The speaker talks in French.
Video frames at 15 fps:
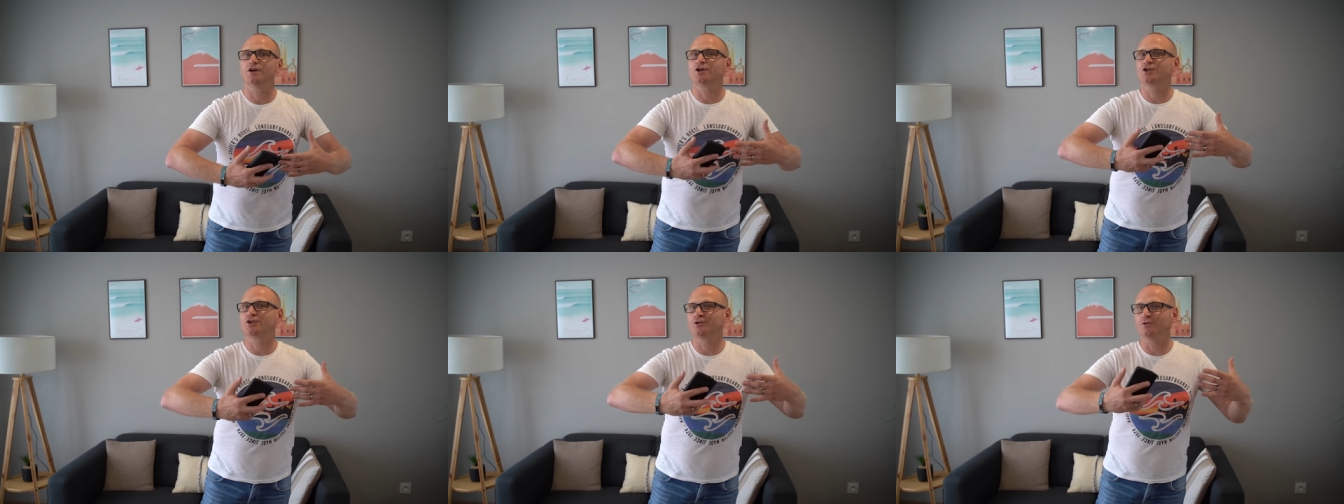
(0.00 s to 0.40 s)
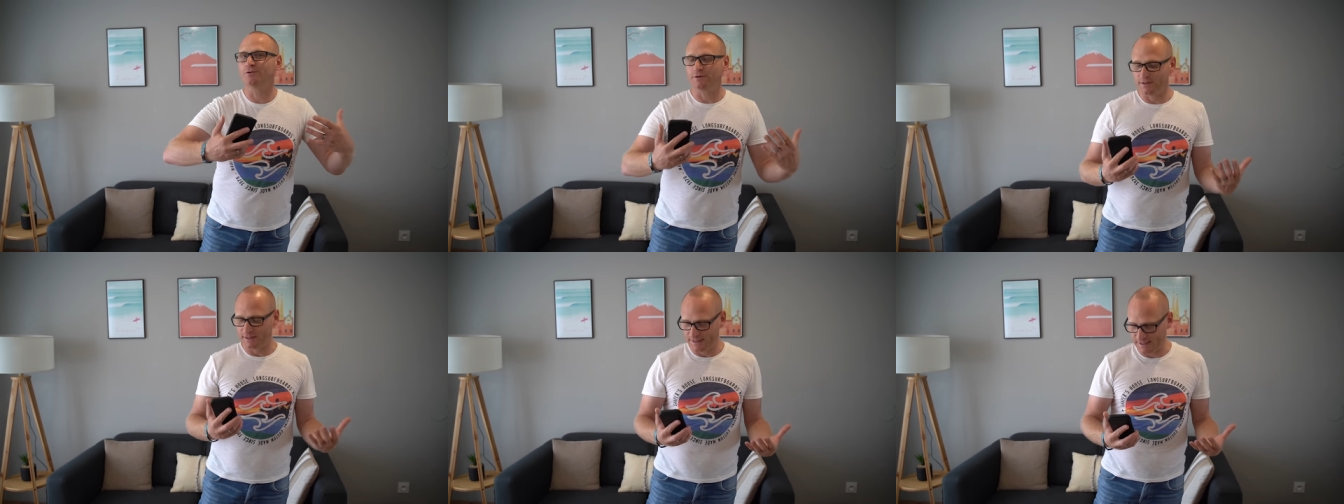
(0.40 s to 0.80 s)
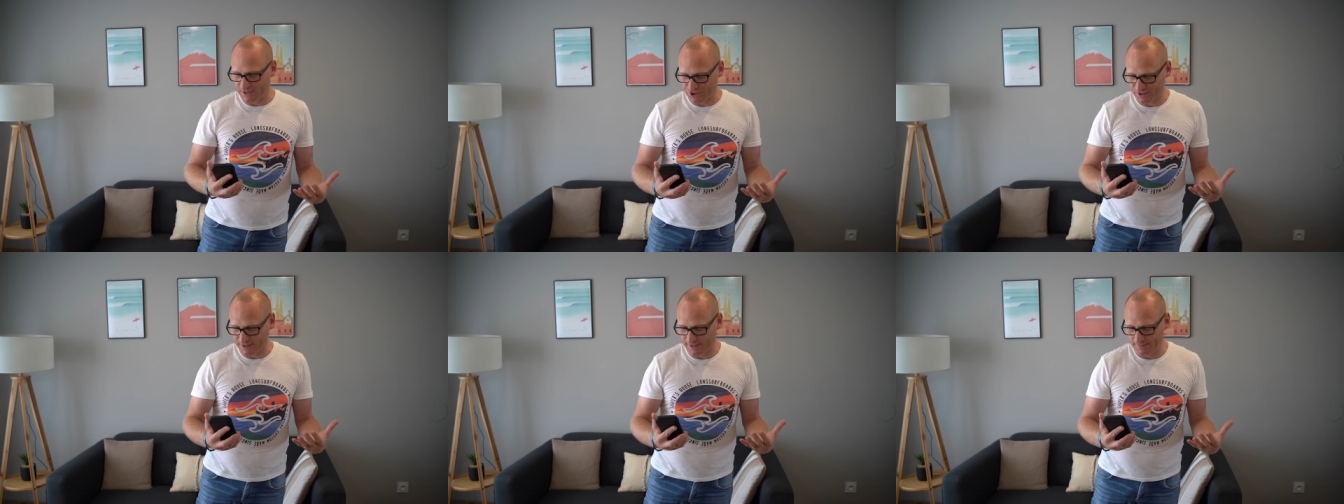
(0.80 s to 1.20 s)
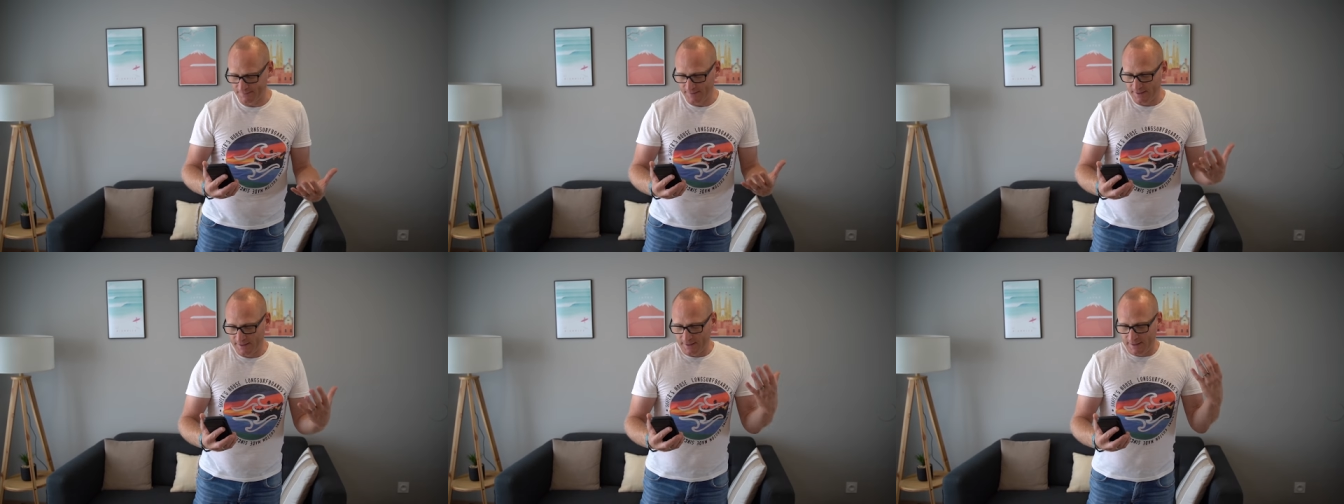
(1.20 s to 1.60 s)
je l'ai
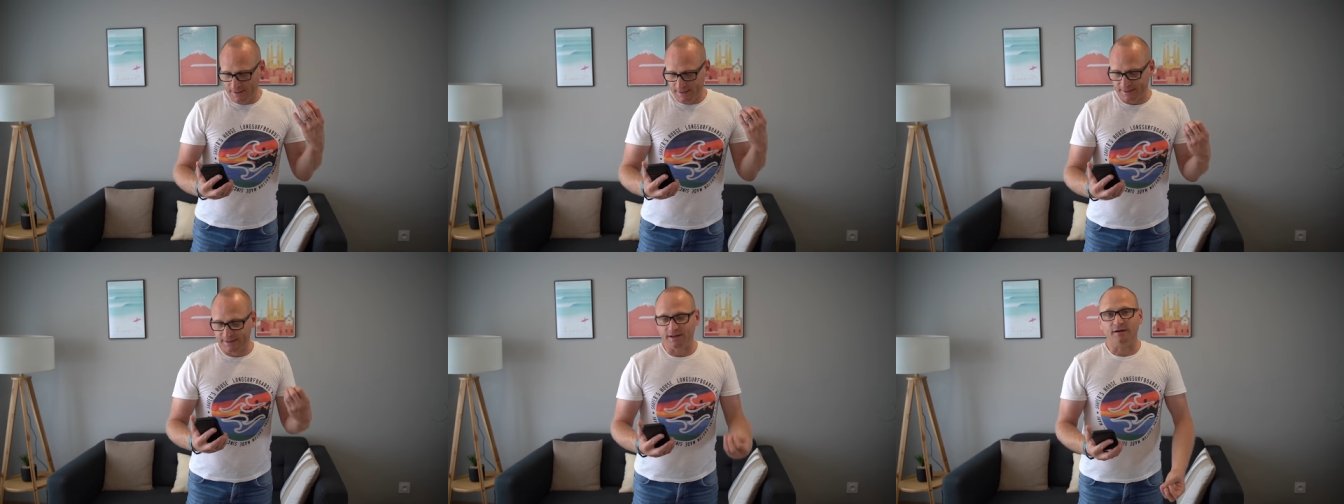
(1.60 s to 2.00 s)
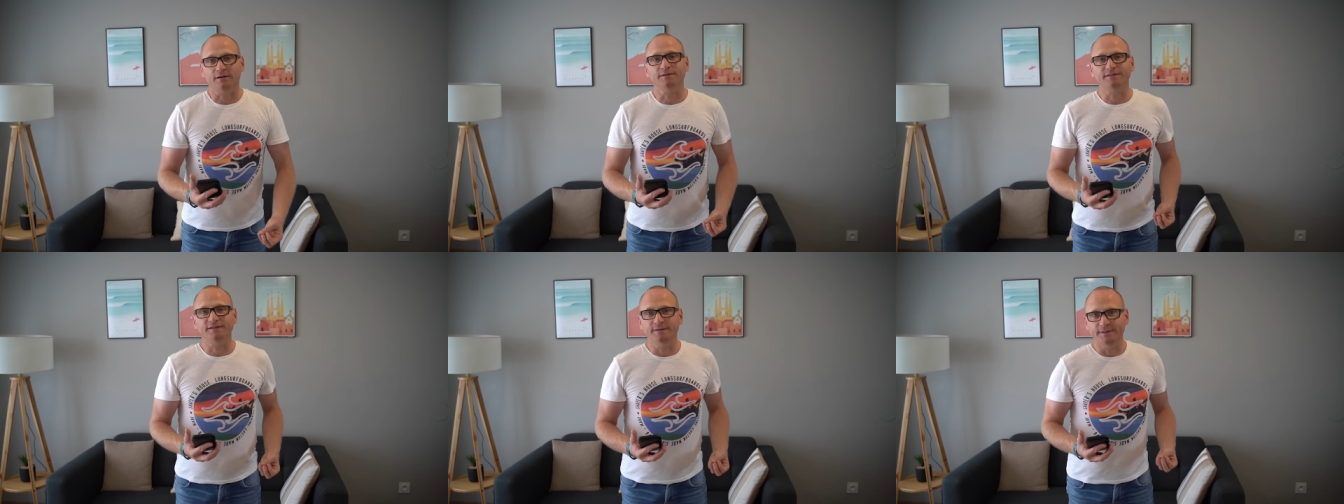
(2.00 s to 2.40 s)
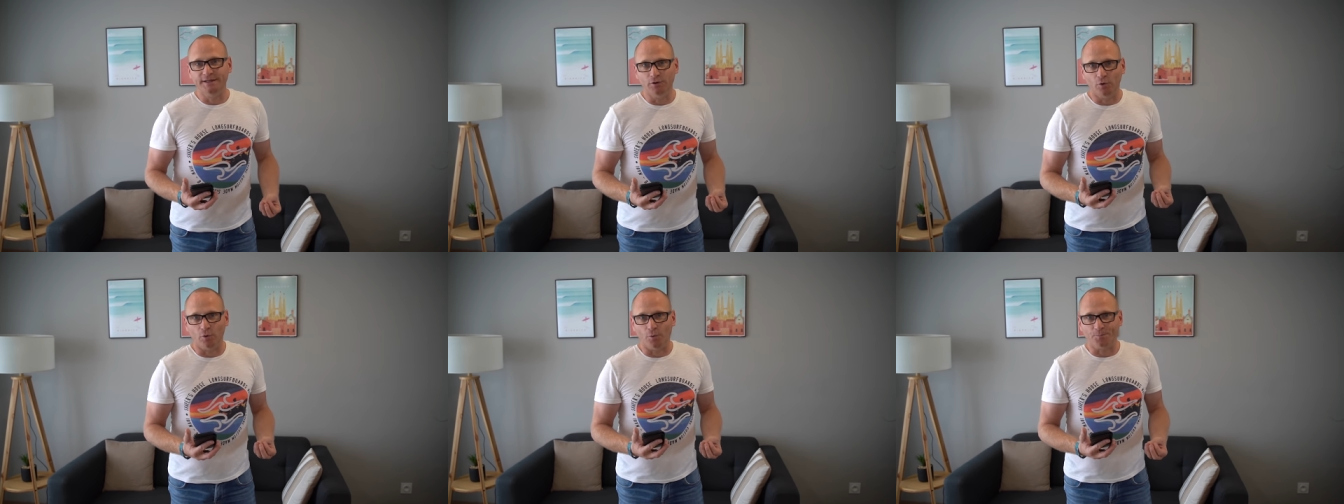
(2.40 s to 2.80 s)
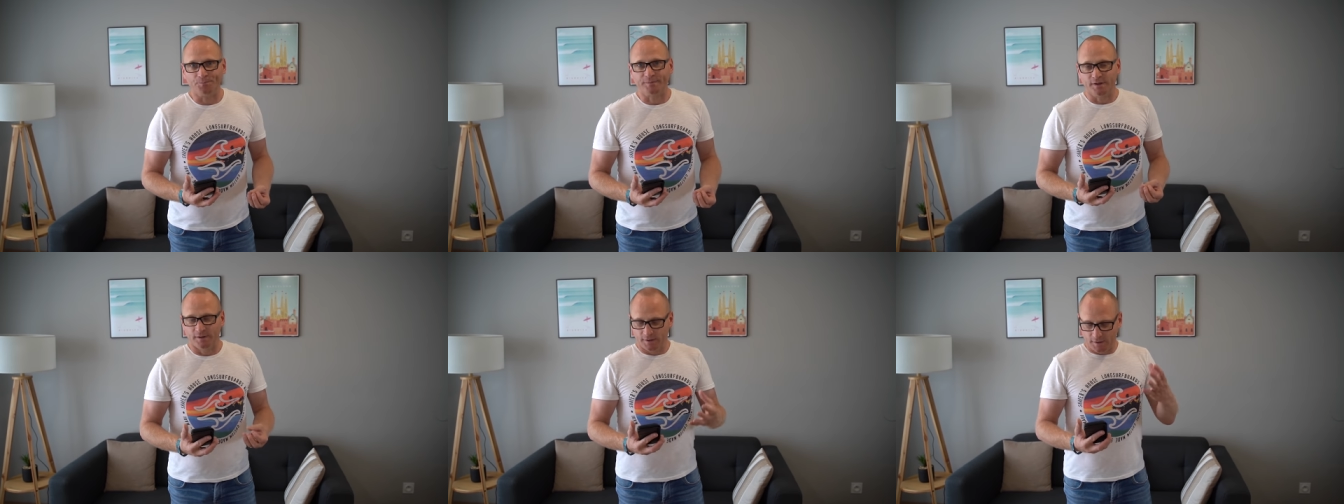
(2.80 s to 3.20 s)
acheté 46 000 euros.
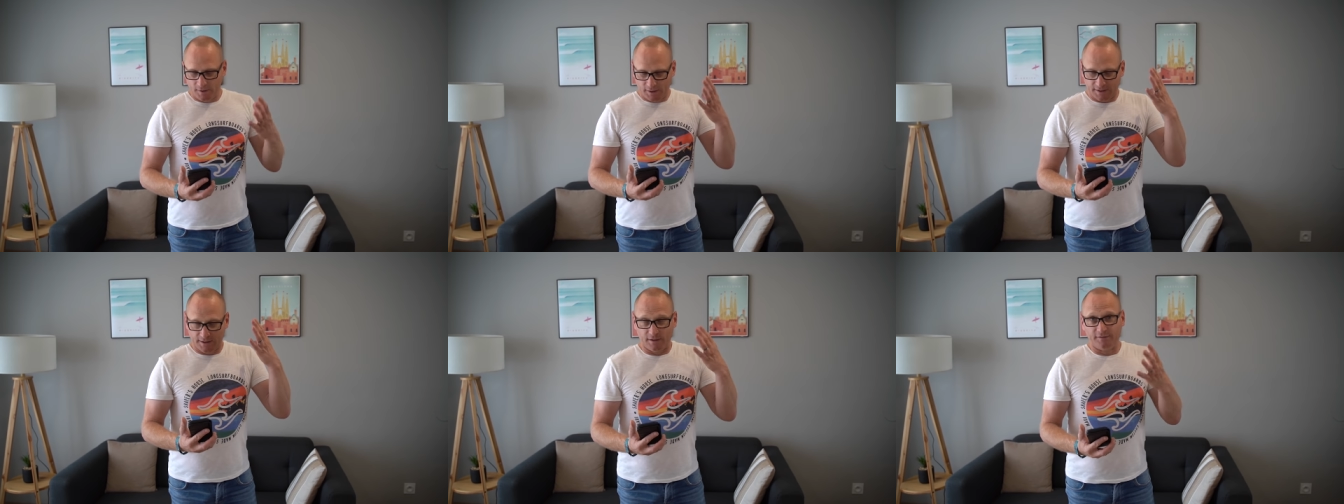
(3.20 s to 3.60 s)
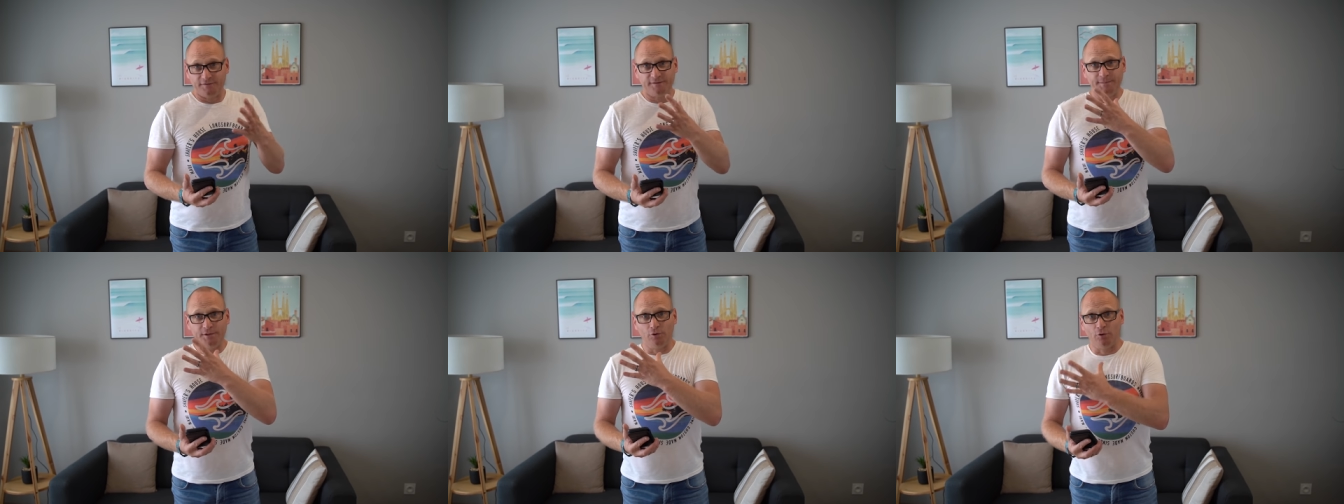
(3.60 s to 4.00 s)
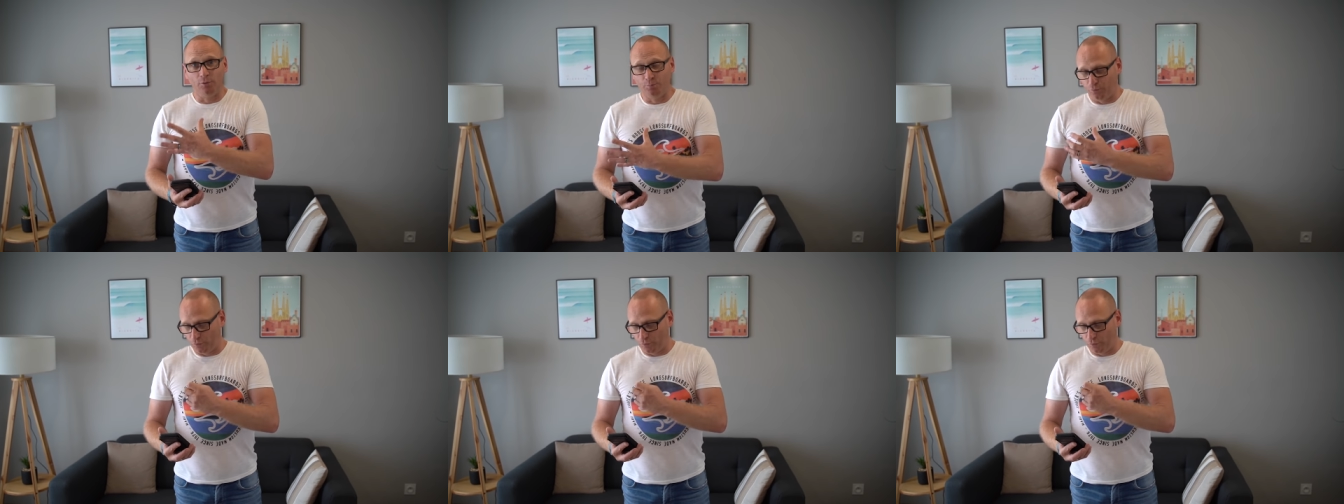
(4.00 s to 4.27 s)
46 000 euros